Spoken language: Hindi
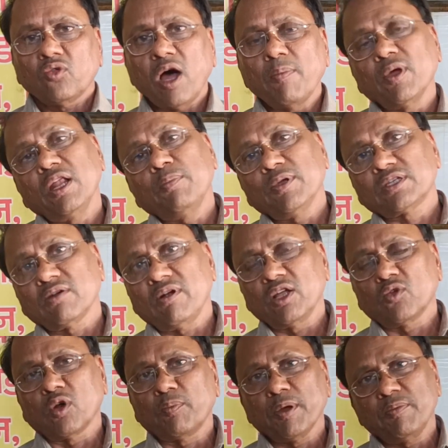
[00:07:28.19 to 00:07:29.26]
तो आप एलपी
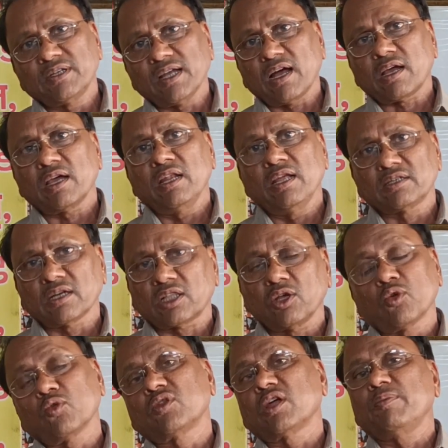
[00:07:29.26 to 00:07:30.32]
सवाणी रोड पे भी जाके ले
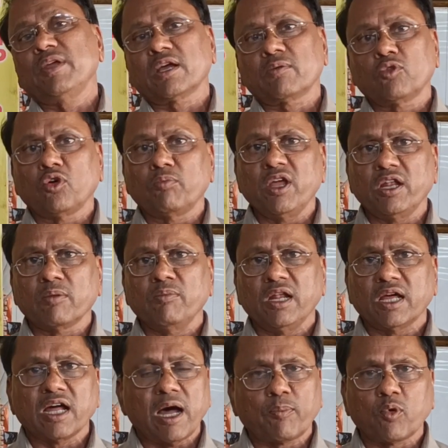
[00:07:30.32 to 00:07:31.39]
सकते हैं और उधर भी एक दो बैनर
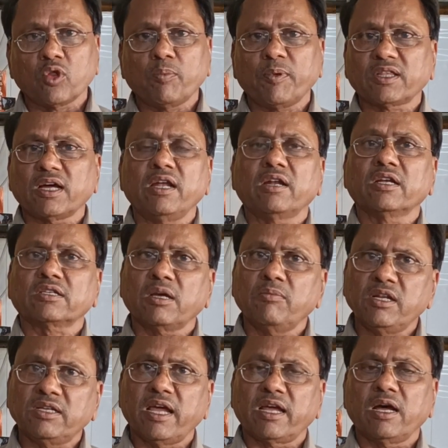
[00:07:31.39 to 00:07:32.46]
मिलेगा आपको तो पता एड्रेस
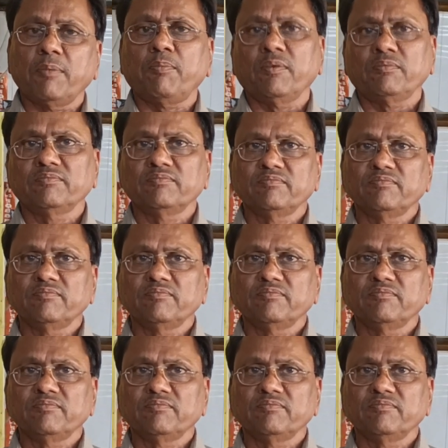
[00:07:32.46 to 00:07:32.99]
का मिल जाएगा आपको